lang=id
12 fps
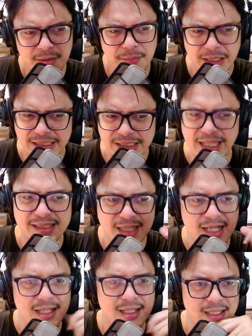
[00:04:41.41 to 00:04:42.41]
mixingan
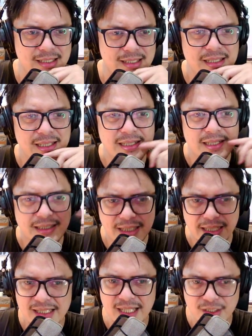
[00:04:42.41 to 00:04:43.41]
sekarang guys
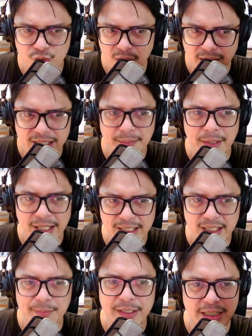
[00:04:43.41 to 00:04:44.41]
ini sekarang juga kayaknya
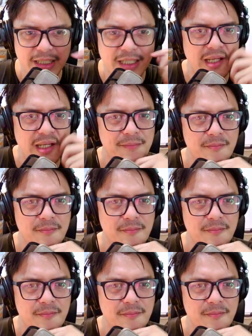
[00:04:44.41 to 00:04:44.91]
blendnya lebih diinin deh